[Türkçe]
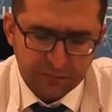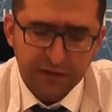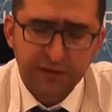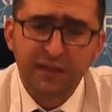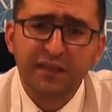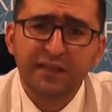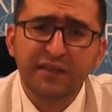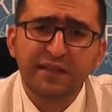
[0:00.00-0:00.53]

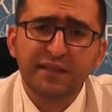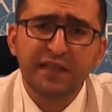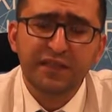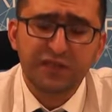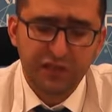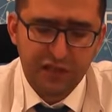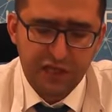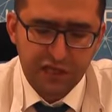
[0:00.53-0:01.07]
Yaraların
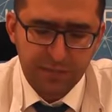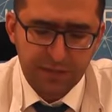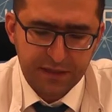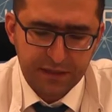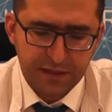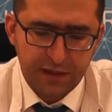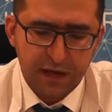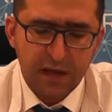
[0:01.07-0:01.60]
geç
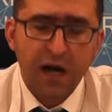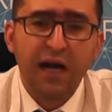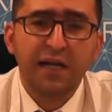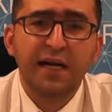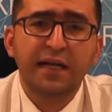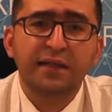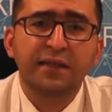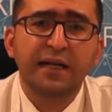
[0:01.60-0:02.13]
iyileşmesi,
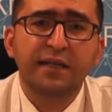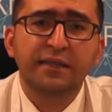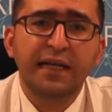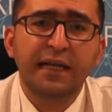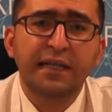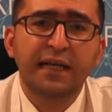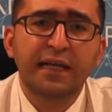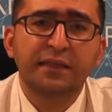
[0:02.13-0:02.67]
ayaklarda,
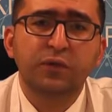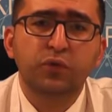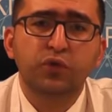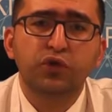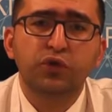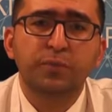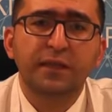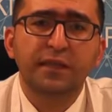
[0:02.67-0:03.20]
ellerde
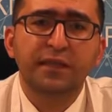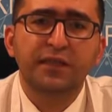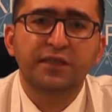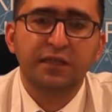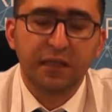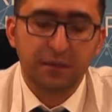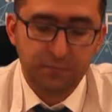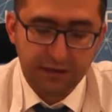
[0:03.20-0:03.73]
uyuşma,
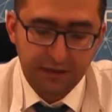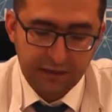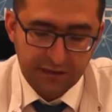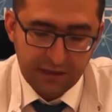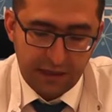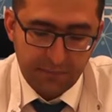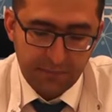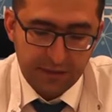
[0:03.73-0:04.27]
karıncalanma,
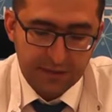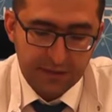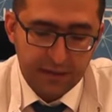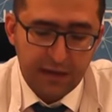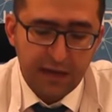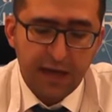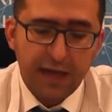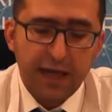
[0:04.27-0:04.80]

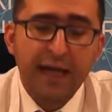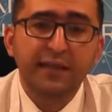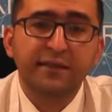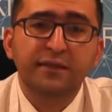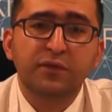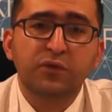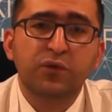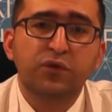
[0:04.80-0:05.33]
keçelenmesi en
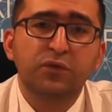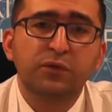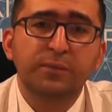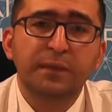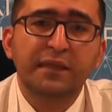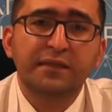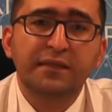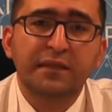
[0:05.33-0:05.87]
sık gördüğümüz
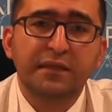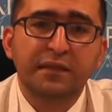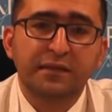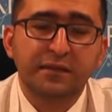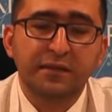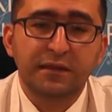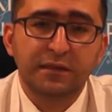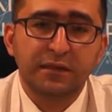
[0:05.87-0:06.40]
belirtiler
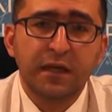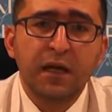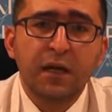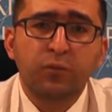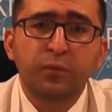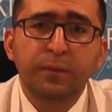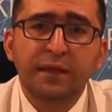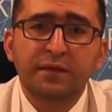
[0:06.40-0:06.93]
arasındadır.
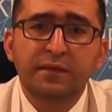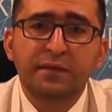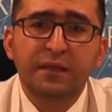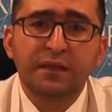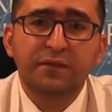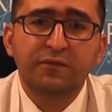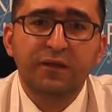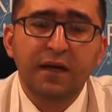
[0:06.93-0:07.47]
Bu
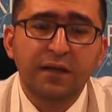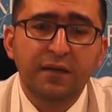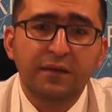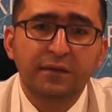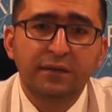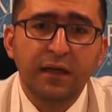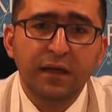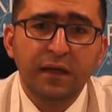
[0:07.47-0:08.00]
belirtilerin
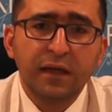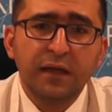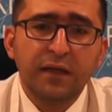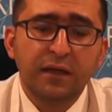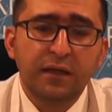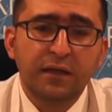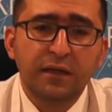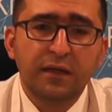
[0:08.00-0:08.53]
varlığında
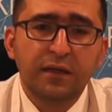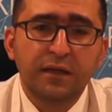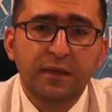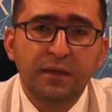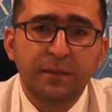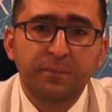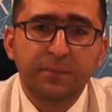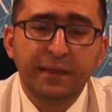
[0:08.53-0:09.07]

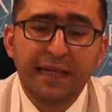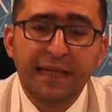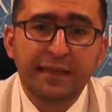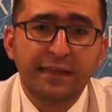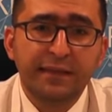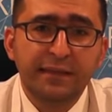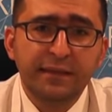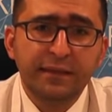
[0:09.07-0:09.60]
e,
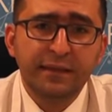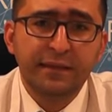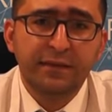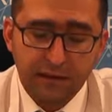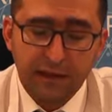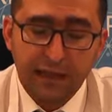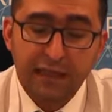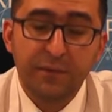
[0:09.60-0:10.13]
bireylerin
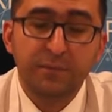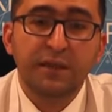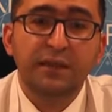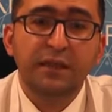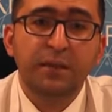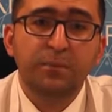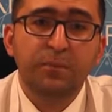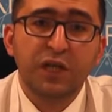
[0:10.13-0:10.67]
e, hekimlerine